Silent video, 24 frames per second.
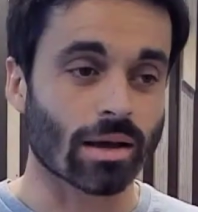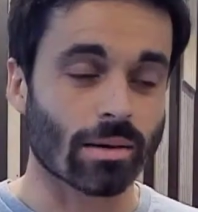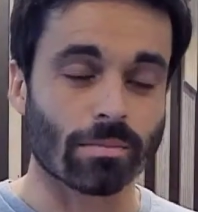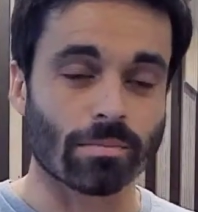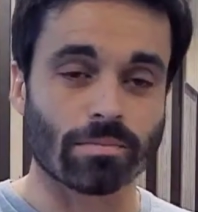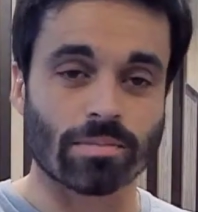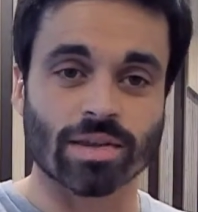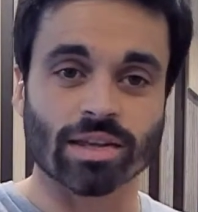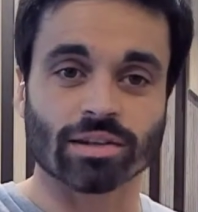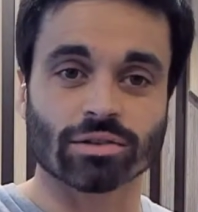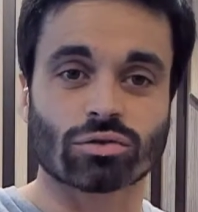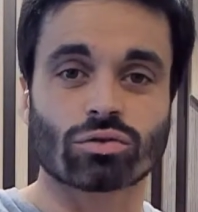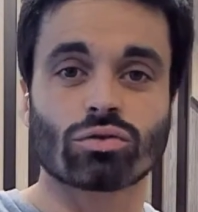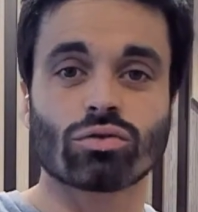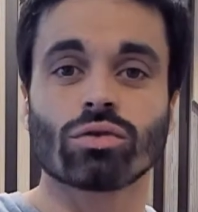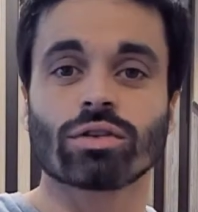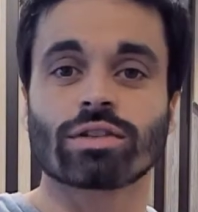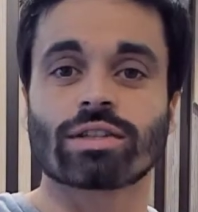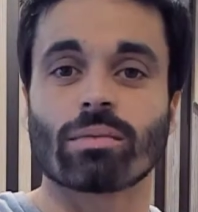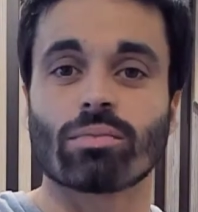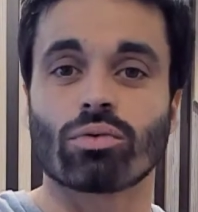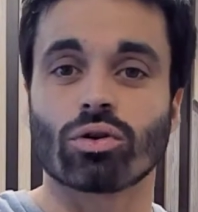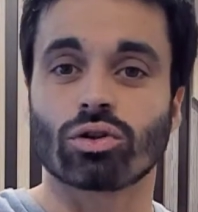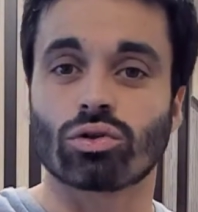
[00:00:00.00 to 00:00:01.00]
Bien sûr,
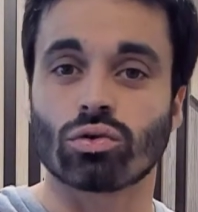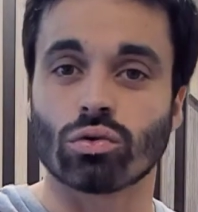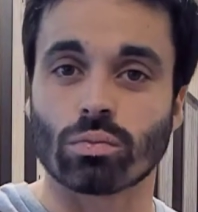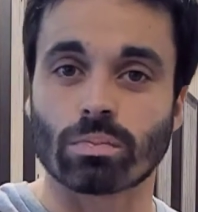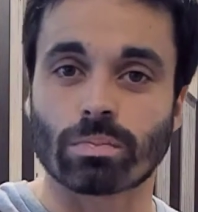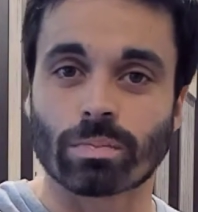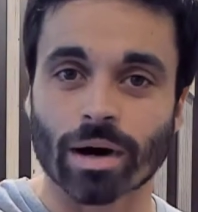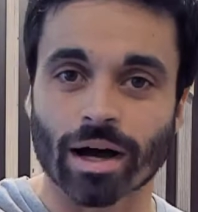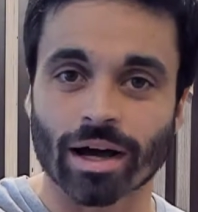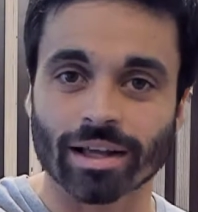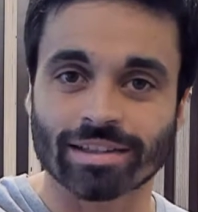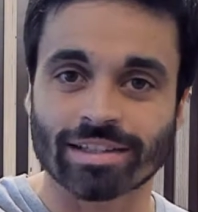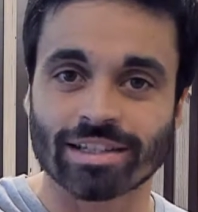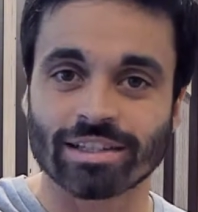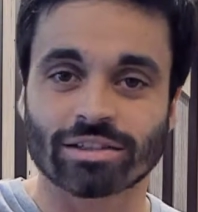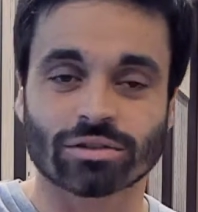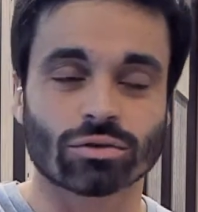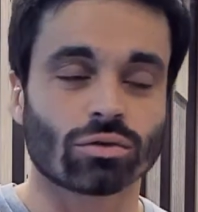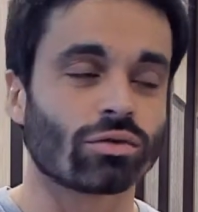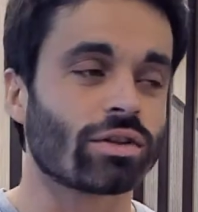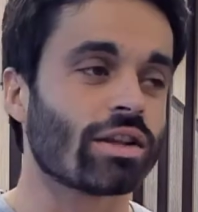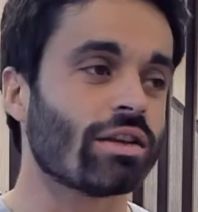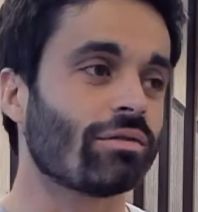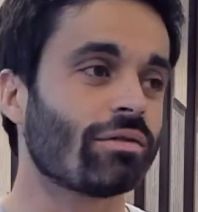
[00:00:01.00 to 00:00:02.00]
ça peut être une partie de ce
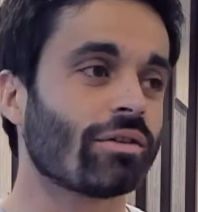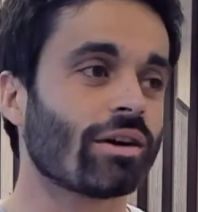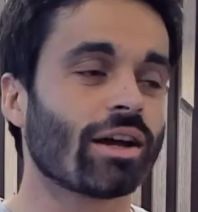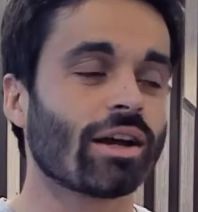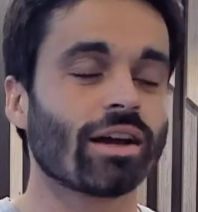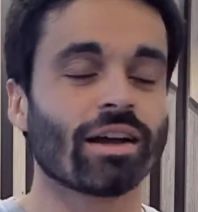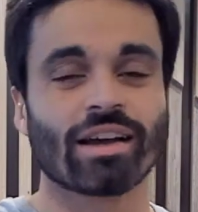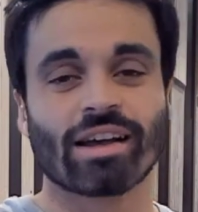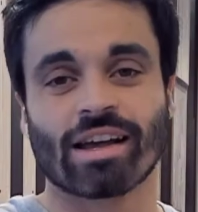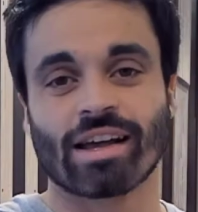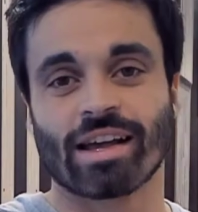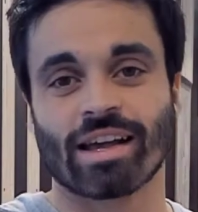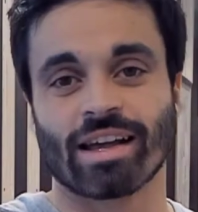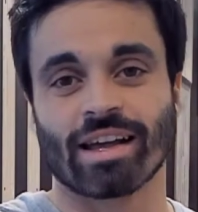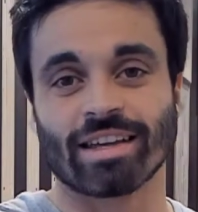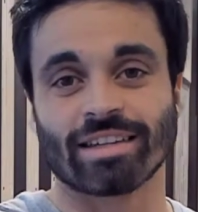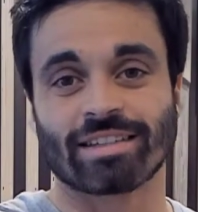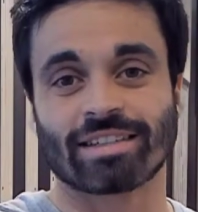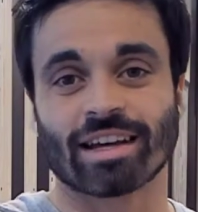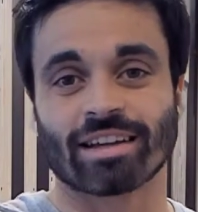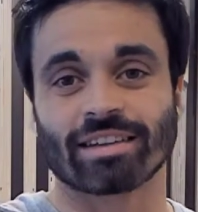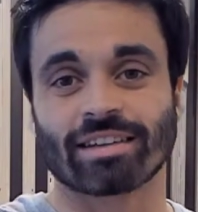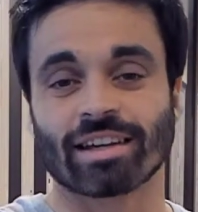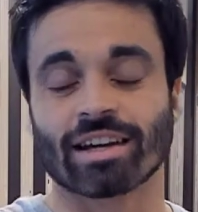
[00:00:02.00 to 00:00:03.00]
qu'on y fait, et
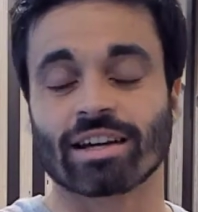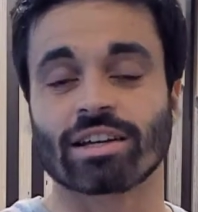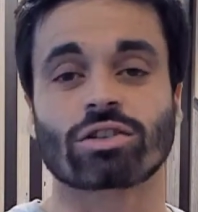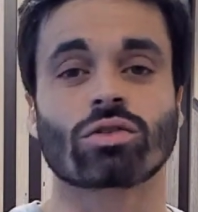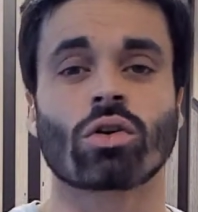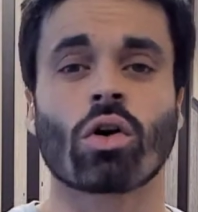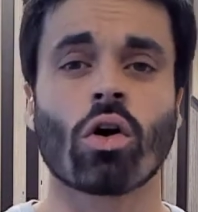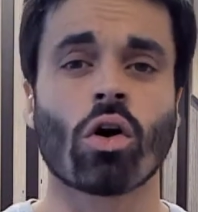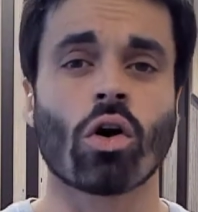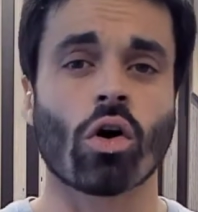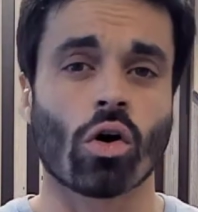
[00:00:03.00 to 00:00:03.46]
c'est intéressant.